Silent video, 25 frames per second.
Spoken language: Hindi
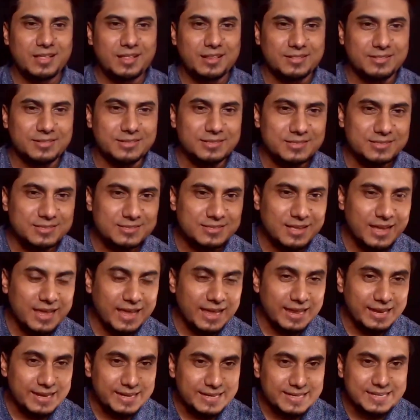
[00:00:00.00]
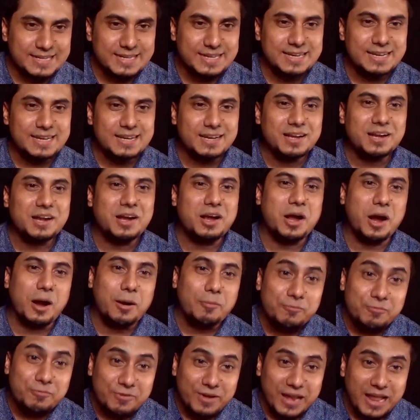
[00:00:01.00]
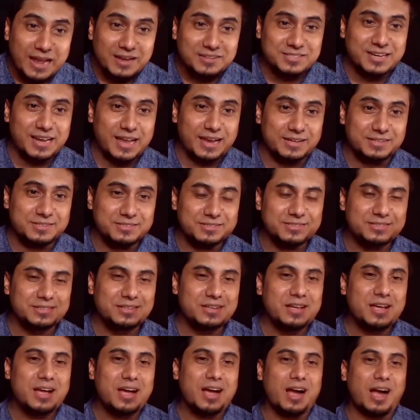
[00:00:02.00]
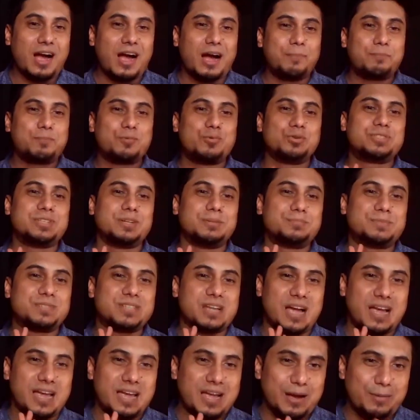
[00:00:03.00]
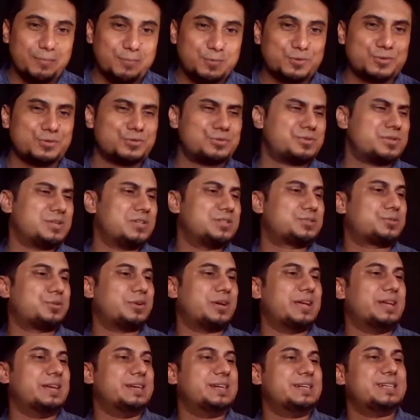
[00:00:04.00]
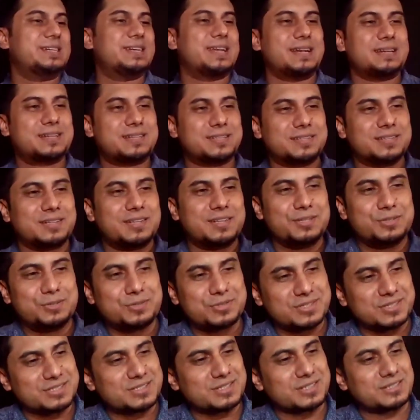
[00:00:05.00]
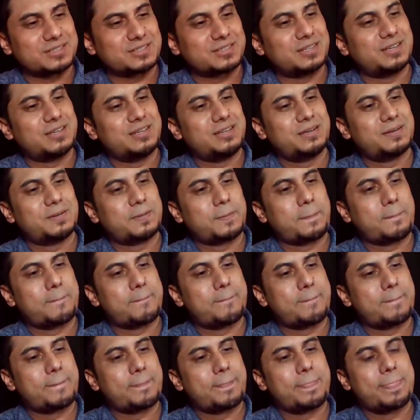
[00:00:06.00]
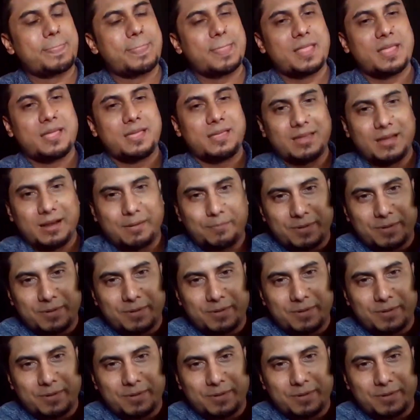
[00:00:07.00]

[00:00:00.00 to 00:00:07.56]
This is a LED कम flashlight. आपको जब चाहे आपको इसको LED light की तरह use कर सकते हैं यहाँ